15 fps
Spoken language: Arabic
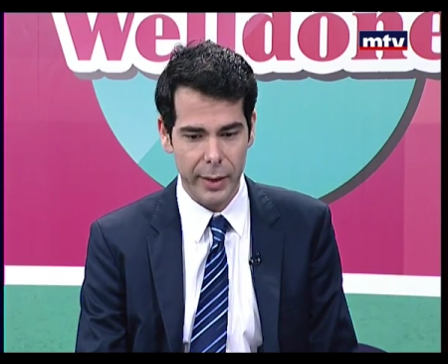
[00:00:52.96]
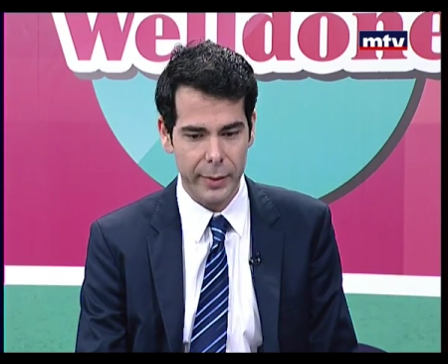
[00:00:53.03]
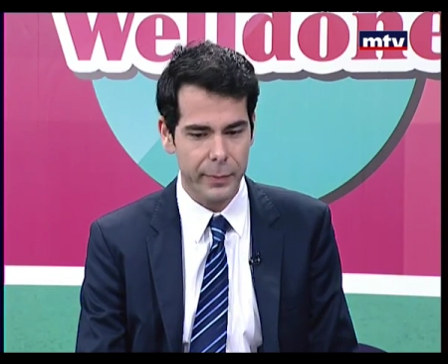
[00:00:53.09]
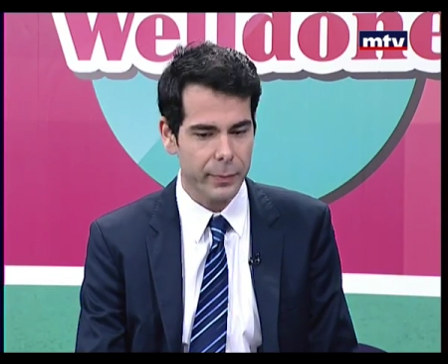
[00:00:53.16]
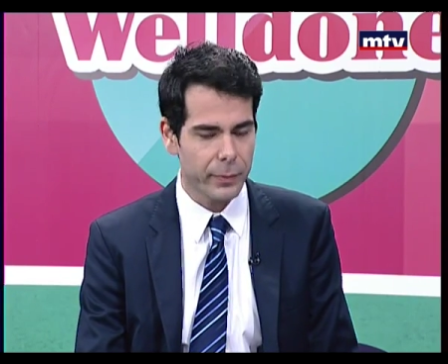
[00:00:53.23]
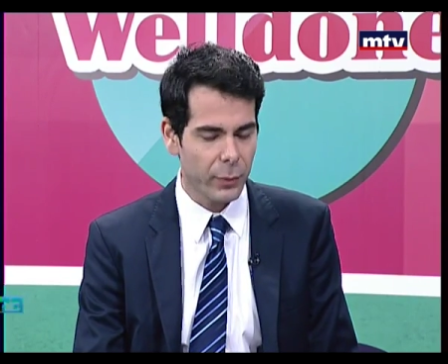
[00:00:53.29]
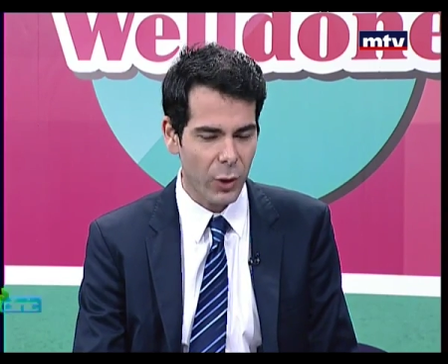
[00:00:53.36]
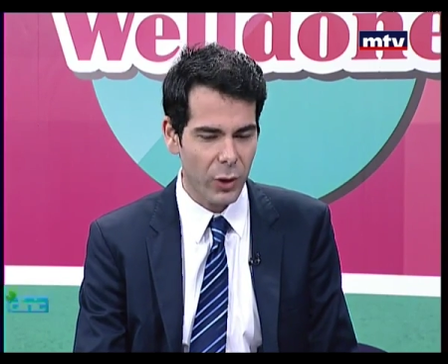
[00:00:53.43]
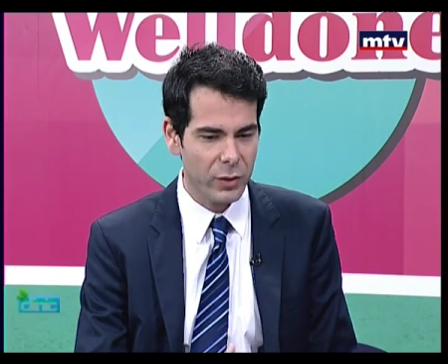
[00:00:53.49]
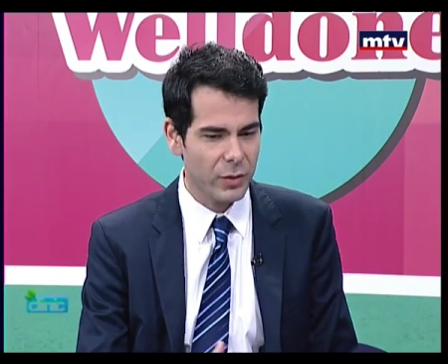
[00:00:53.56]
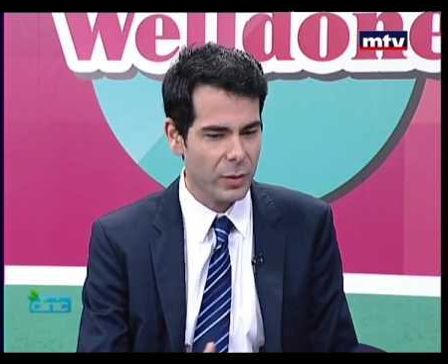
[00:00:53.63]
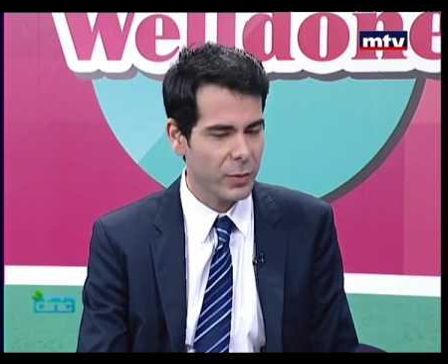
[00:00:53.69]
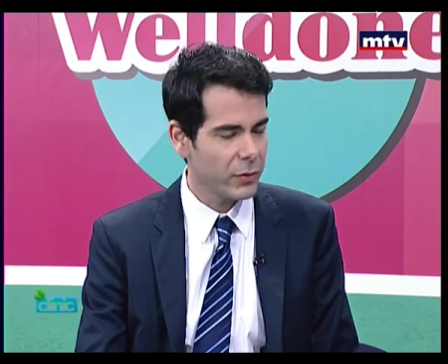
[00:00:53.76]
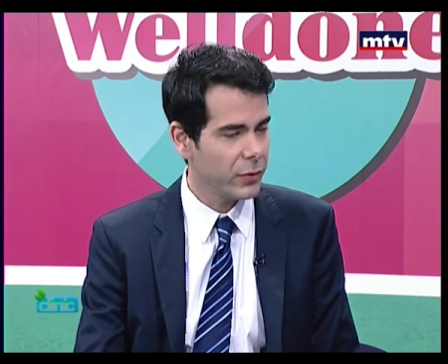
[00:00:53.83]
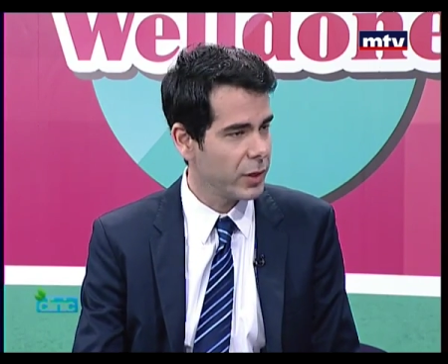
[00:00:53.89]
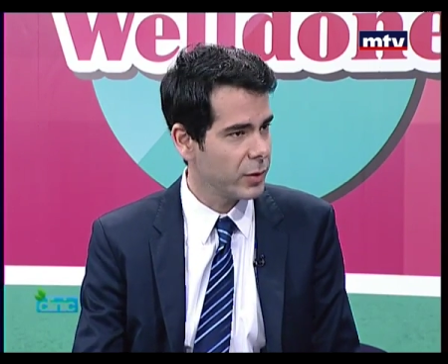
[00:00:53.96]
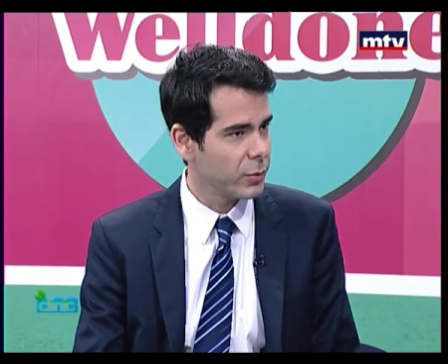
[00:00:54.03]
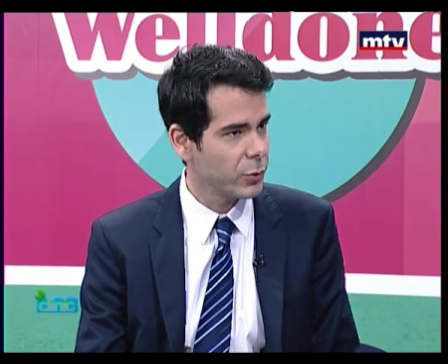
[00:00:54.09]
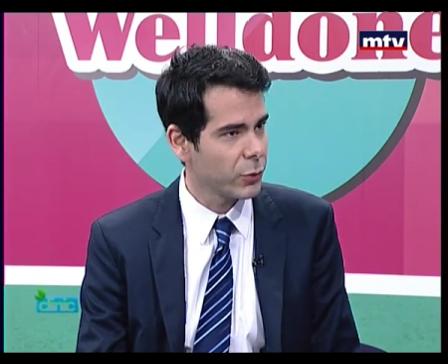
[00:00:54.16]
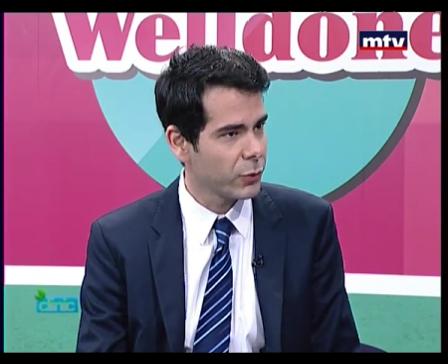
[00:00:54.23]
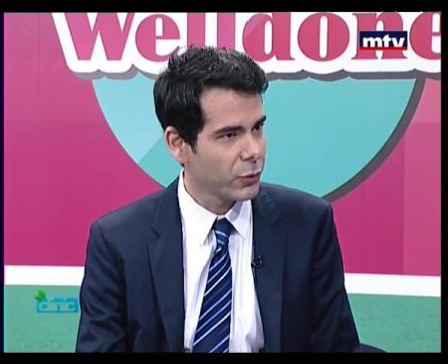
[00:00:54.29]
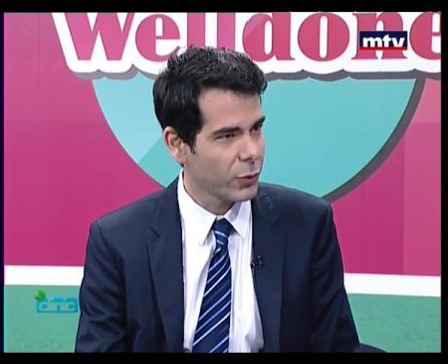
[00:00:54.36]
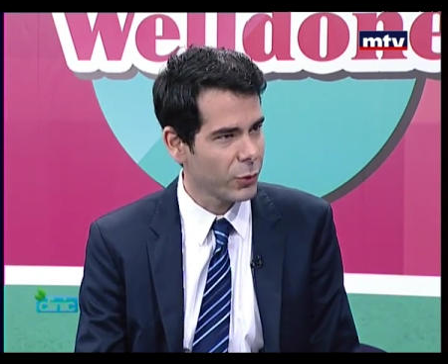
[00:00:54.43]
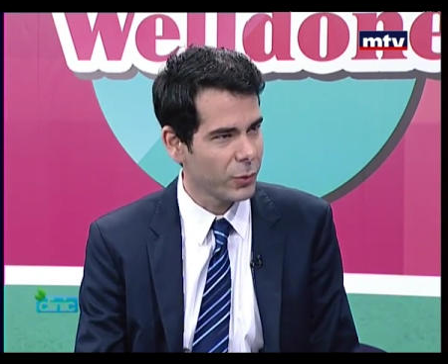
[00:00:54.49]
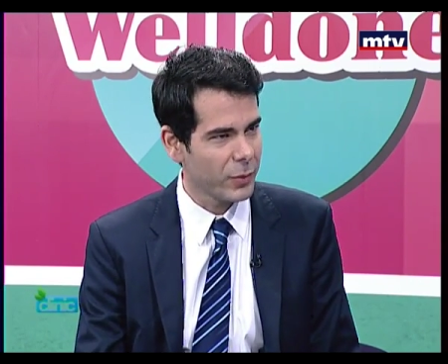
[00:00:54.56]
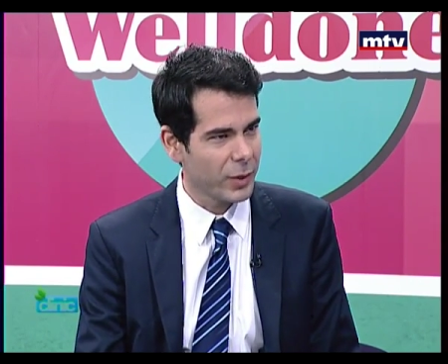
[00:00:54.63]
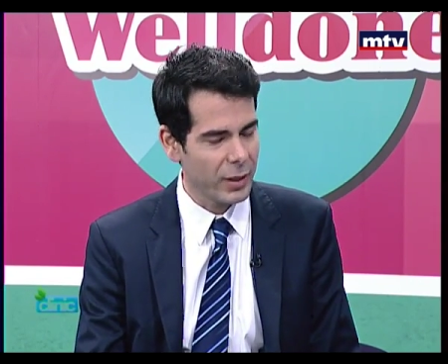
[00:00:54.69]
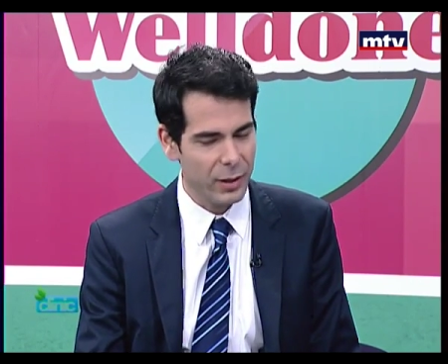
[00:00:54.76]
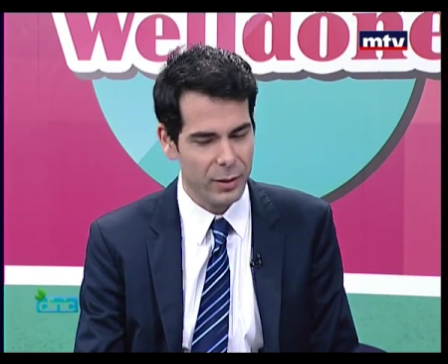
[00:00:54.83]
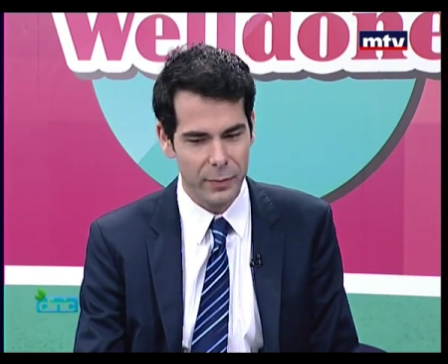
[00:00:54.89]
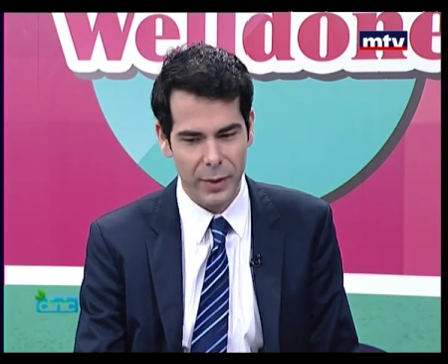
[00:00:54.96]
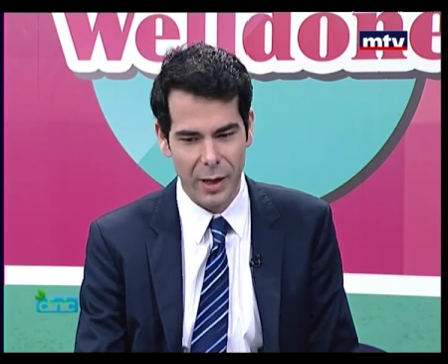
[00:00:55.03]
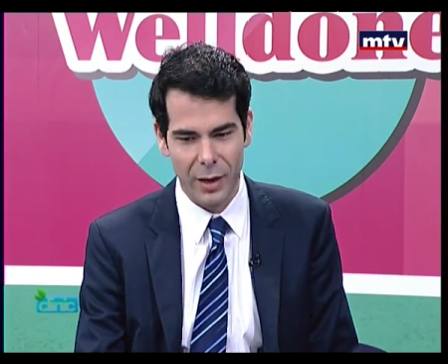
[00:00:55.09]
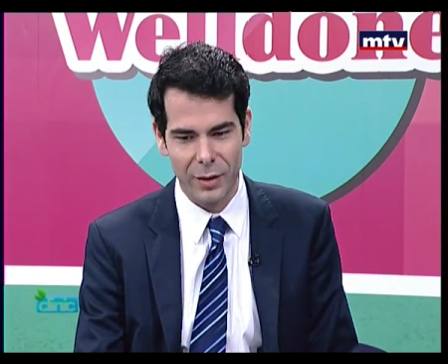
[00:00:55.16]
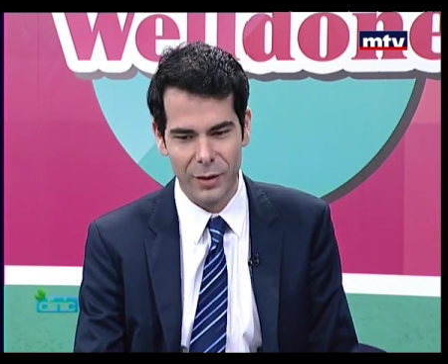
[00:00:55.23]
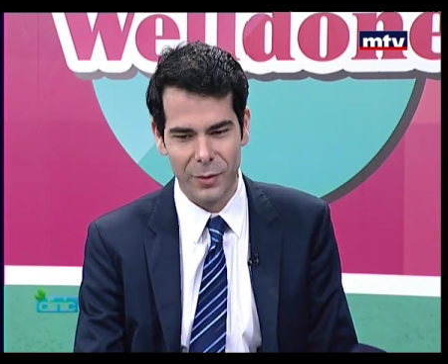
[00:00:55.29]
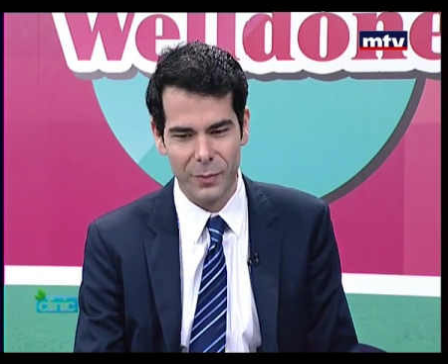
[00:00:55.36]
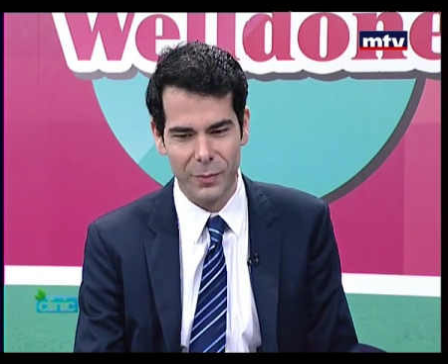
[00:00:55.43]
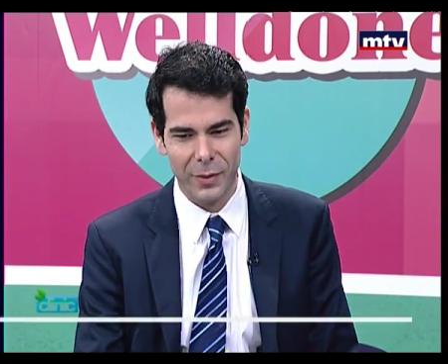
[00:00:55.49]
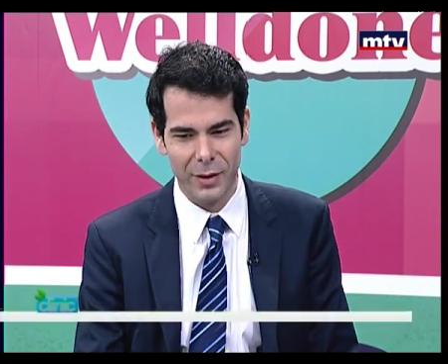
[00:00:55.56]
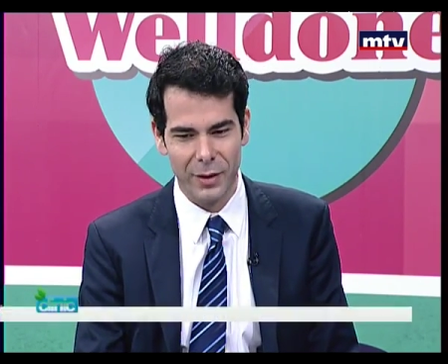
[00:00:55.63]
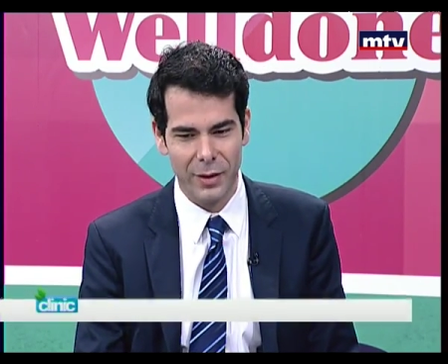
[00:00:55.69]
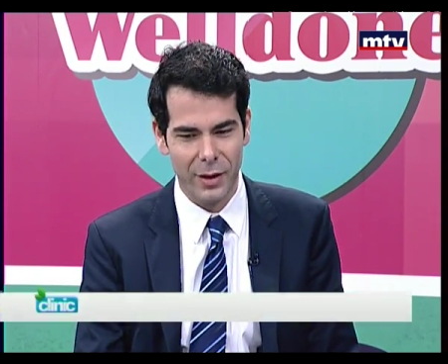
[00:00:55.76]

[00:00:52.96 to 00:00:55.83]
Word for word: معظم الفالج بشوف فيهم بعالم